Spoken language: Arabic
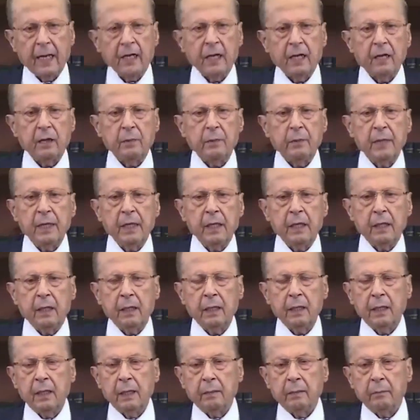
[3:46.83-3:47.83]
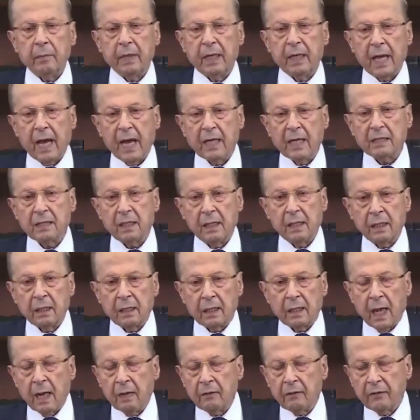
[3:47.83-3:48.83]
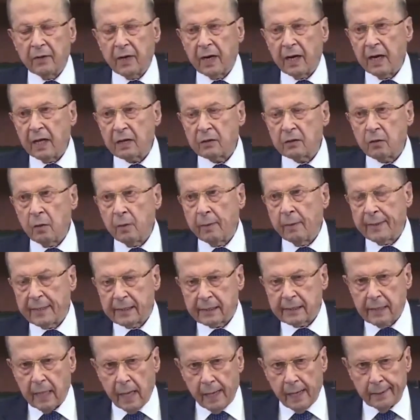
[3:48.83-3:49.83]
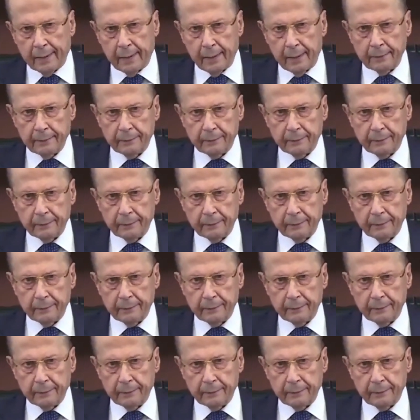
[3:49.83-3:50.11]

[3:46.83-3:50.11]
كبير من أسئلة الفريز ومرسال